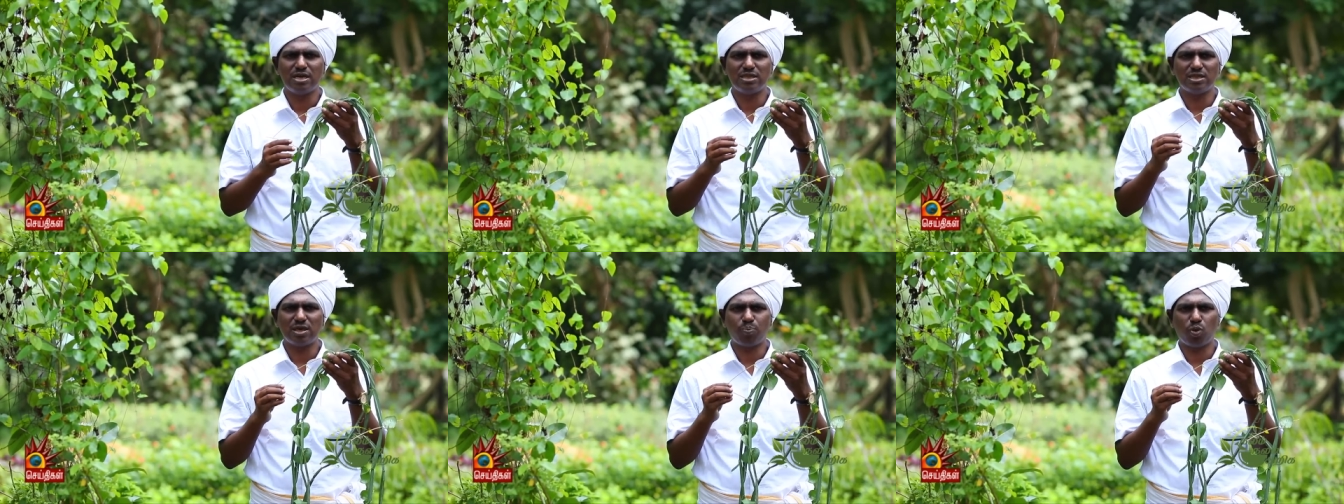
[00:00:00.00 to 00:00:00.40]

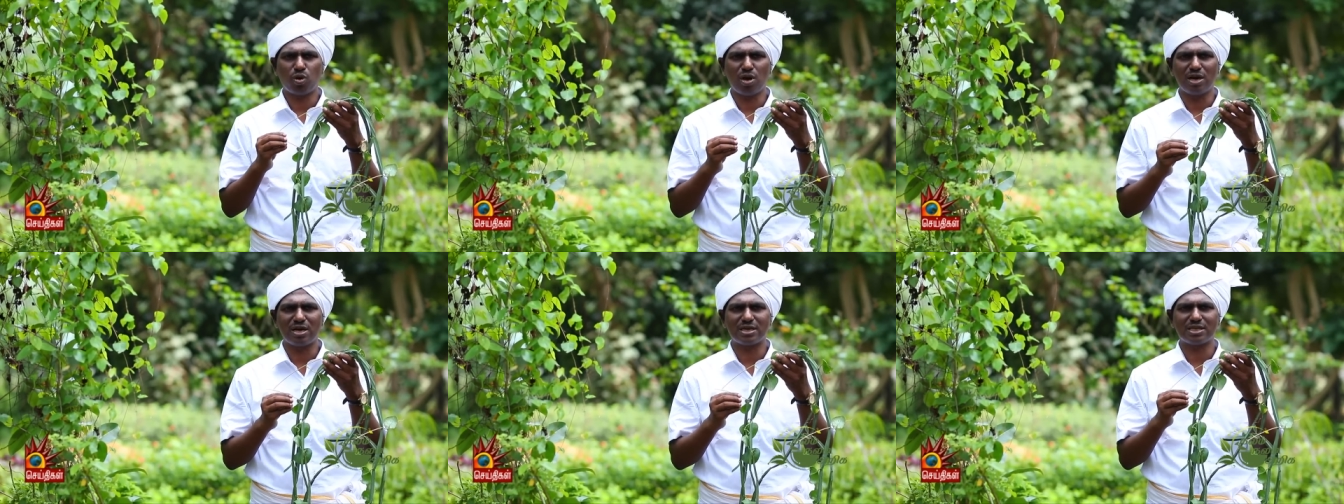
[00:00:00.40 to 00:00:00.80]
இந்த
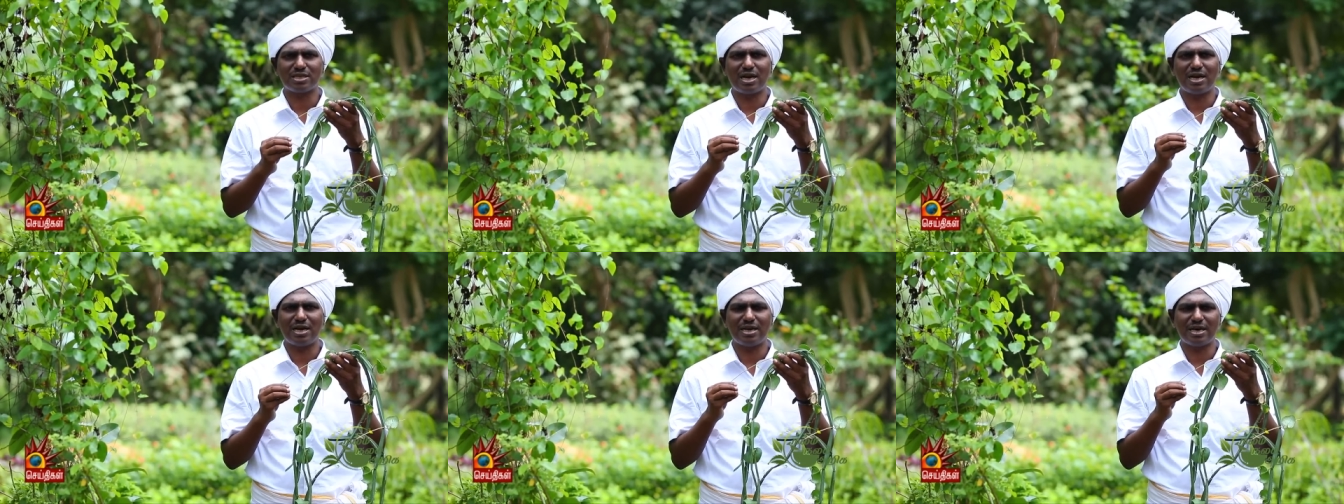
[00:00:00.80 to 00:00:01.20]
பொருள்
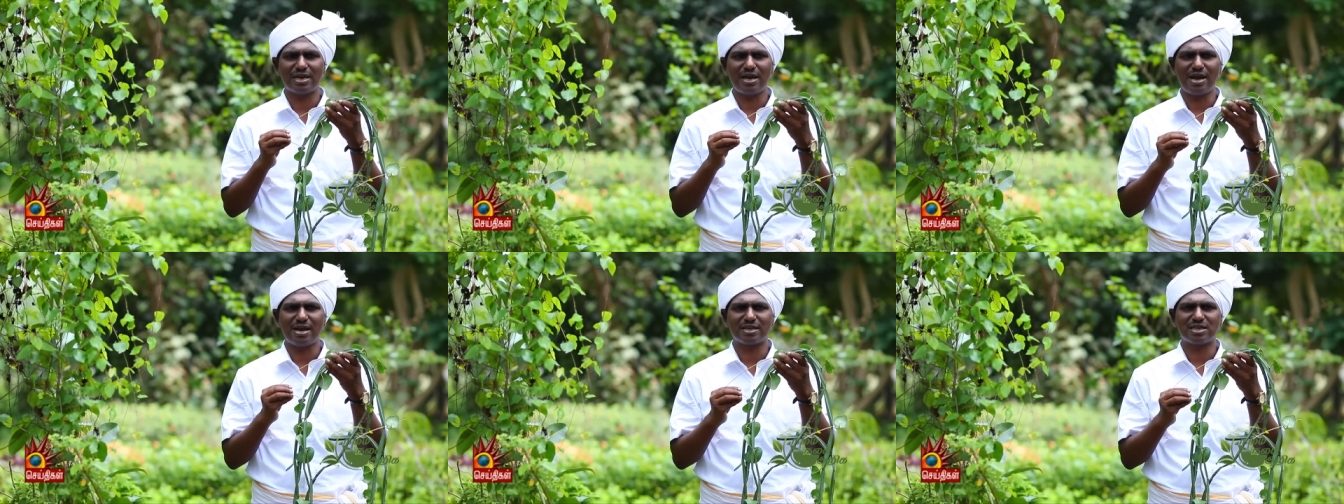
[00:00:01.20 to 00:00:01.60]
இருக்கிறதுனால
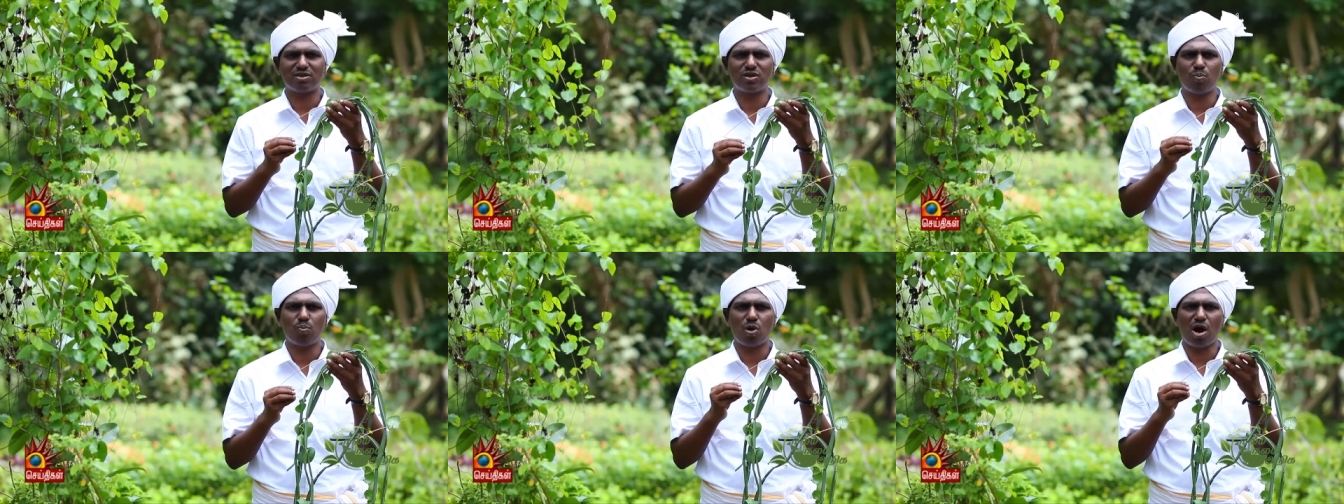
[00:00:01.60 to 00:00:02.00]
நிறைய
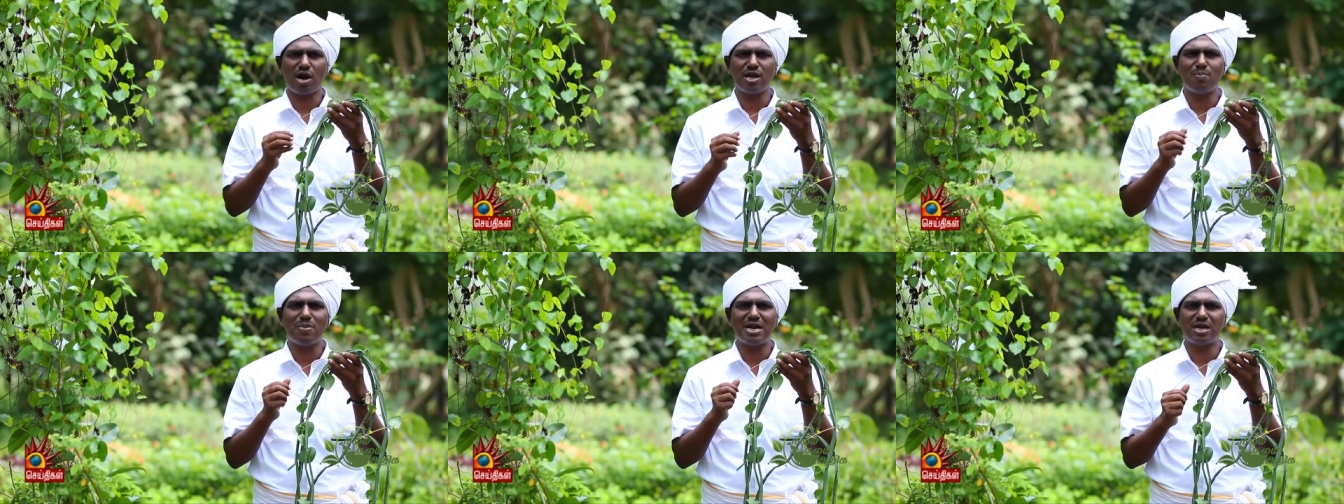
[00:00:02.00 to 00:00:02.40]
இடத்துல வந்து
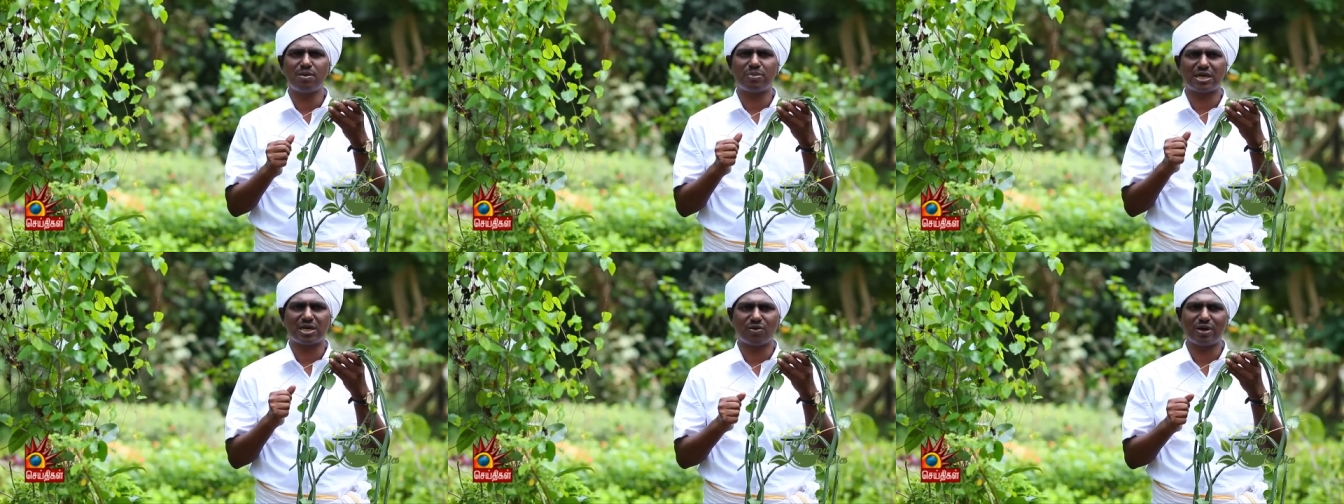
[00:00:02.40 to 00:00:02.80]
பாடி
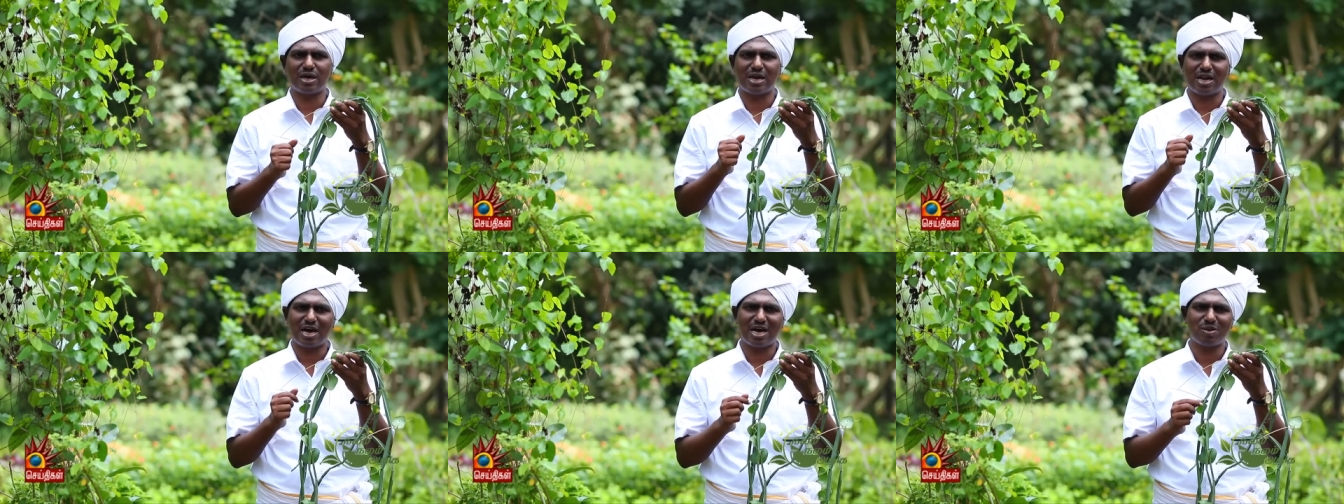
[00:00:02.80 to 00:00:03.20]
பில்டிங் பண்ணுறவங்க
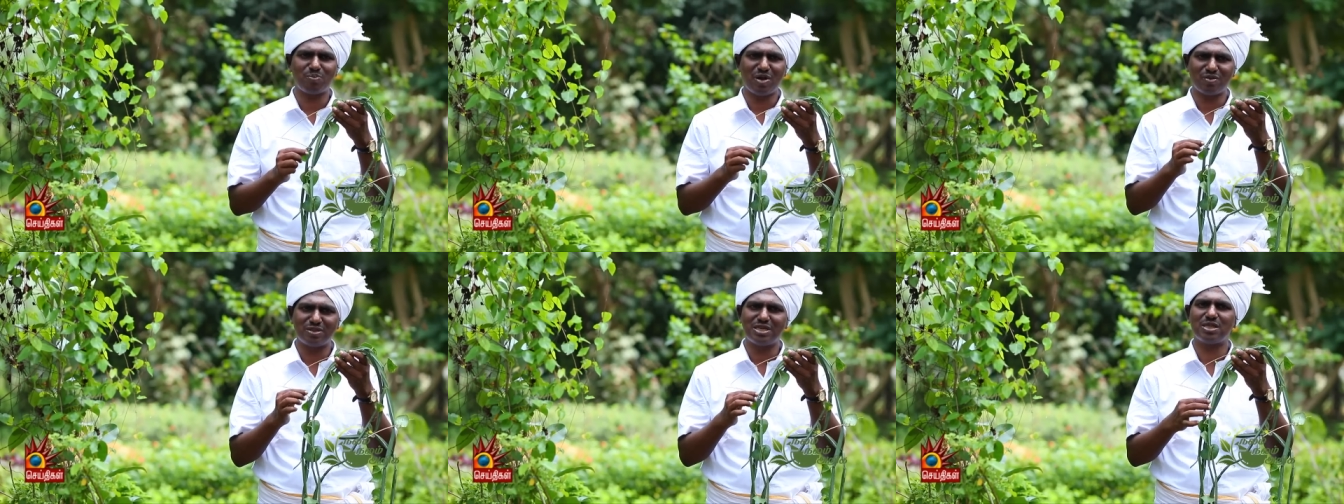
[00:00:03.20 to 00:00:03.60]

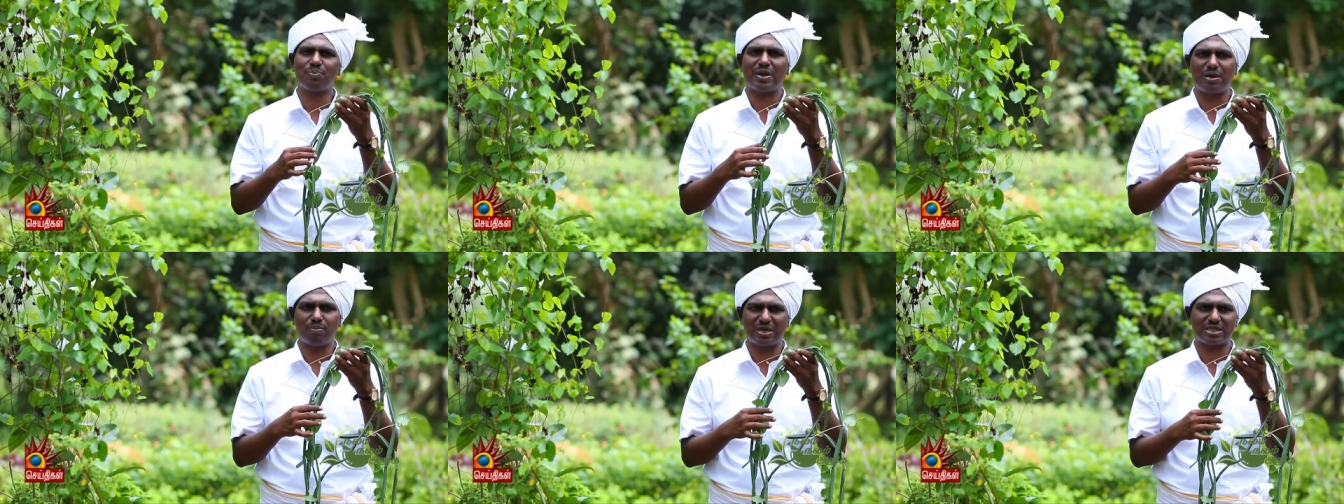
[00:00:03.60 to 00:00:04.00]
எல்லாருமே வந்து இதை
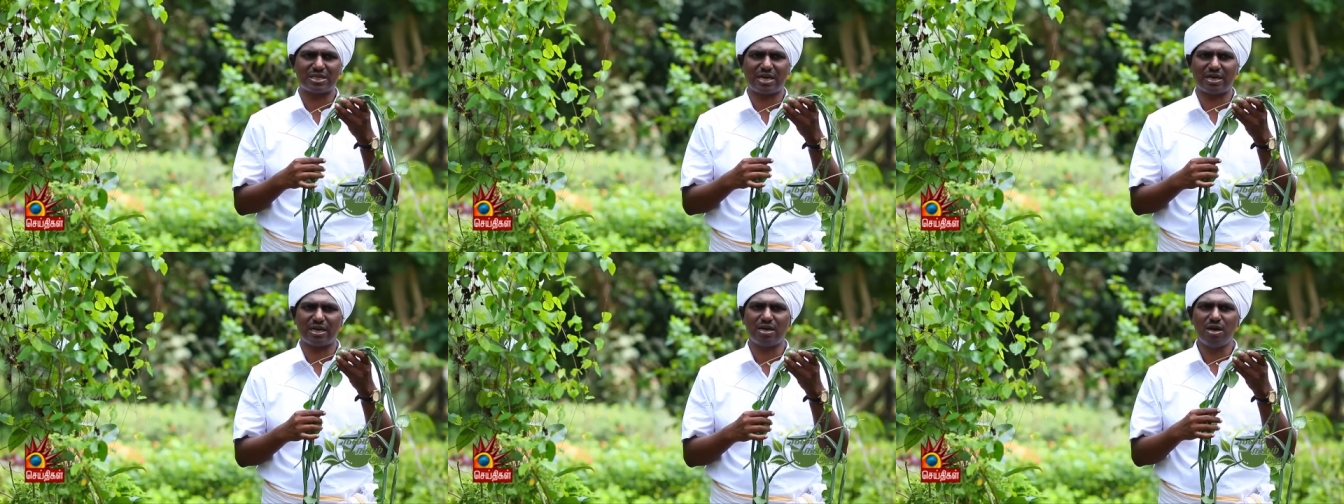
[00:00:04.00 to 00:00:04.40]

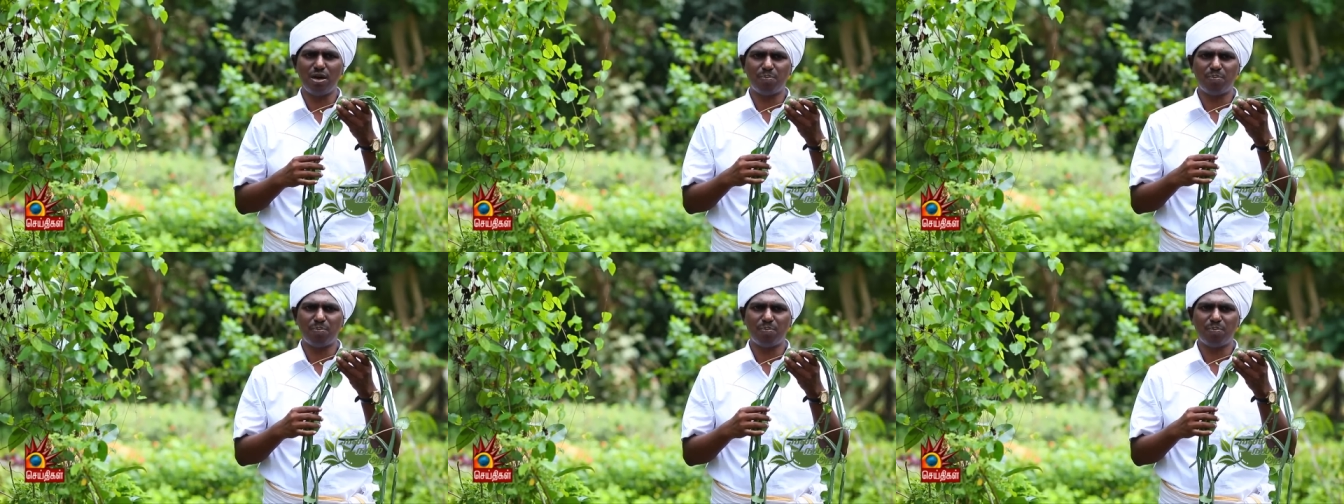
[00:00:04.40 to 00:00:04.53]
பயன்படுத்துகிறாங்க